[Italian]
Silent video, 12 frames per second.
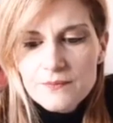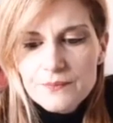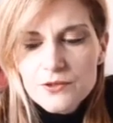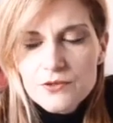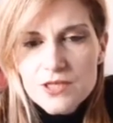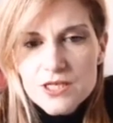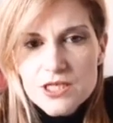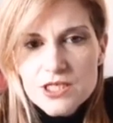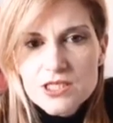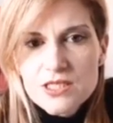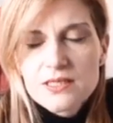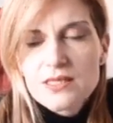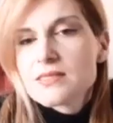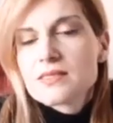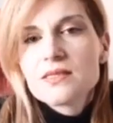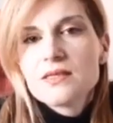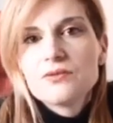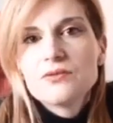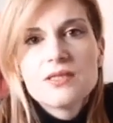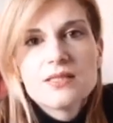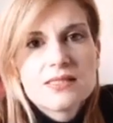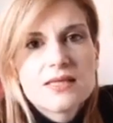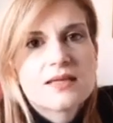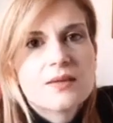non riesce ad essere
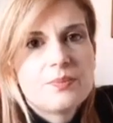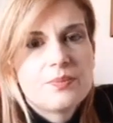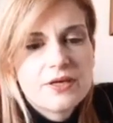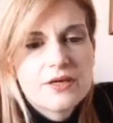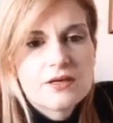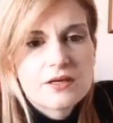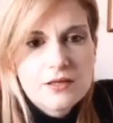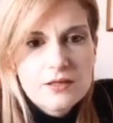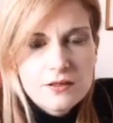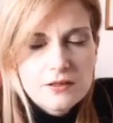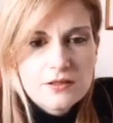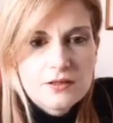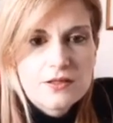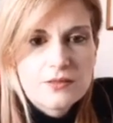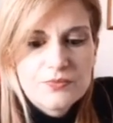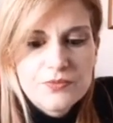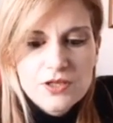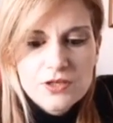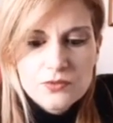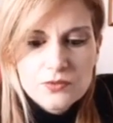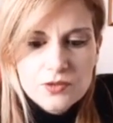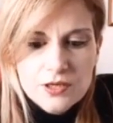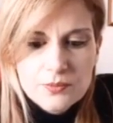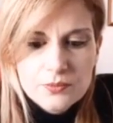utilizzata per eh,
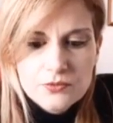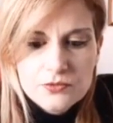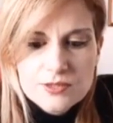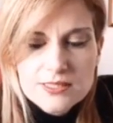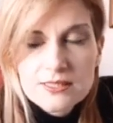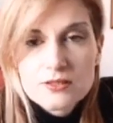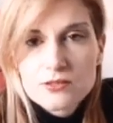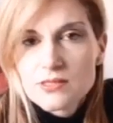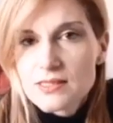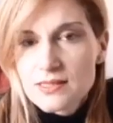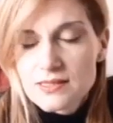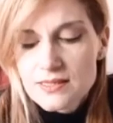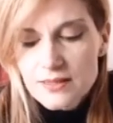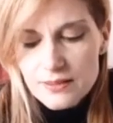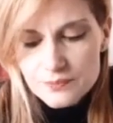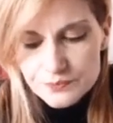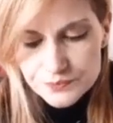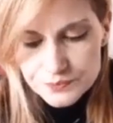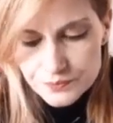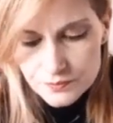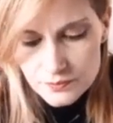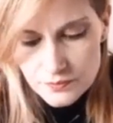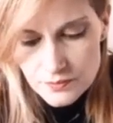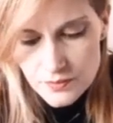indurre appunto il senso di sazietà.
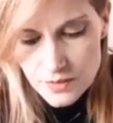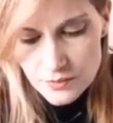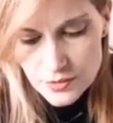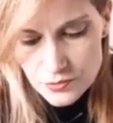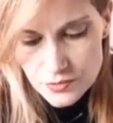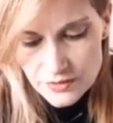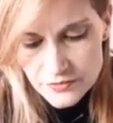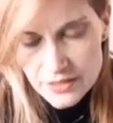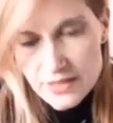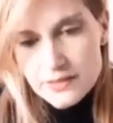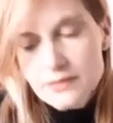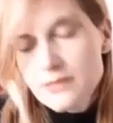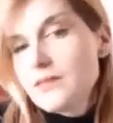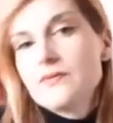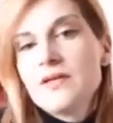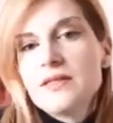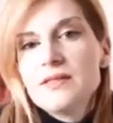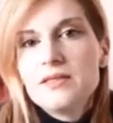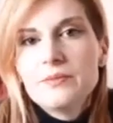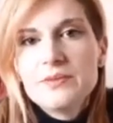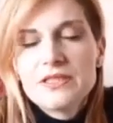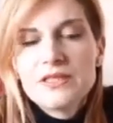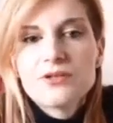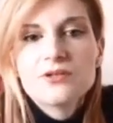Per cui avere alti livelli di
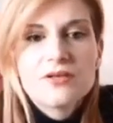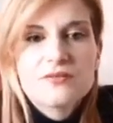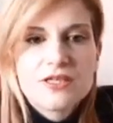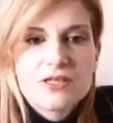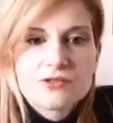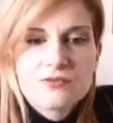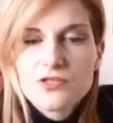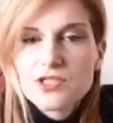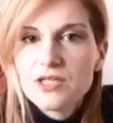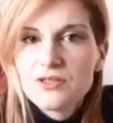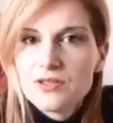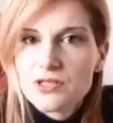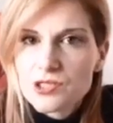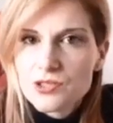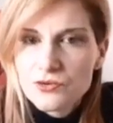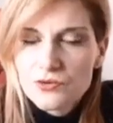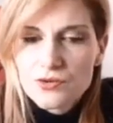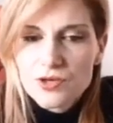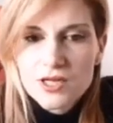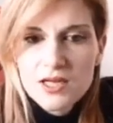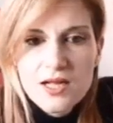leptina e non avere sufficienti recettori